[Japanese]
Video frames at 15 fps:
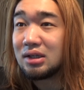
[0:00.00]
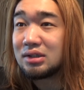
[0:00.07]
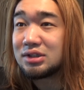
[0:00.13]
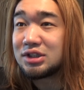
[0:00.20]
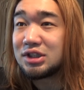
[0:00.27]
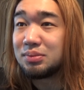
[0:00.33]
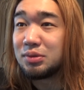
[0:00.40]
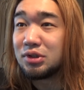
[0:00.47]

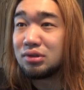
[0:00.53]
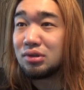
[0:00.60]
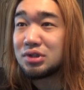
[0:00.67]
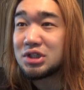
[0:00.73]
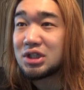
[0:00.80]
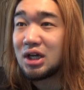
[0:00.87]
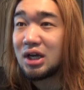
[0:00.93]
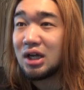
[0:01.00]
自分の
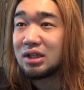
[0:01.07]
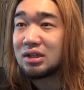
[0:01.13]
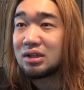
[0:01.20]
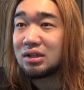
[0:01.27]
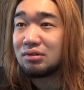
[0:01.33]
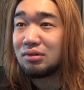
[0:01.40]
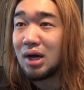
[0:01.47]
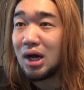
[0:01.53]
力
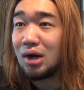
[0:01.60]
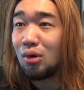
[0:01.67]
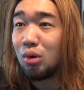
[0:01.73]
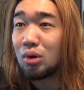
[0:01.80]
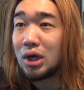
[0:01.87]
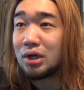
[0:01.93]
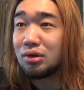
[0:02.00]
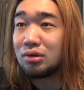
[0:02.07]
は
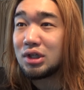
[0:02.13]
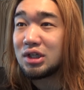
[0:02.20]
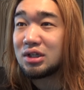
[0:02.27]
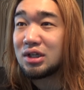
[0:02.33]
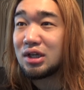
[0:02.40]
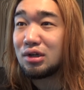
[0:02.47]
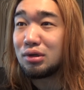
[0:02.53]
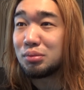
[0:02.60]
他の人
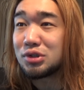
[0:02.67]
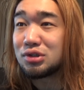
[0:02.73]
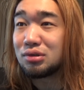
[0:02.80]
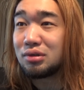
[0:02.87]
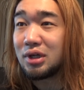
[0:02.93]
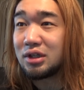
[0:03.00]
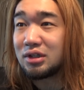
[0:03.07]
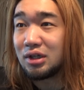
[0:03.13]
間よりも
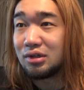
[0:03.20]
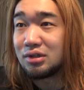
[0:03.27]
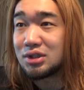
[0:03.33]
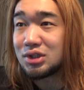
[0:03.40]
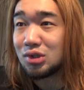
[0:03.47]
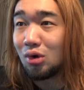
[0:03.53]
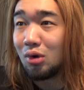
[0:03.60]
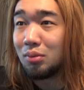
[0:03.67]
優れている。
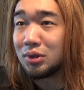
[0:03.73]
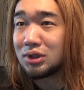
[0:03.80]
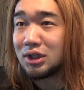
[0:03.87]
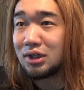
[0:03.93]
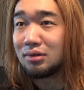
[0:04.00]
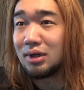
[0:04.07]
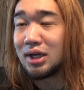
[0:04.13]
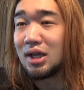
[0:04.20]
そう思って
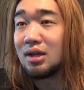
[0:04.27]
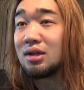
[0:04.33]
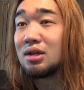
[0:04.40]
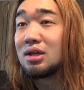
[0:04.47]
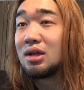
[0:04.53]
いるわね。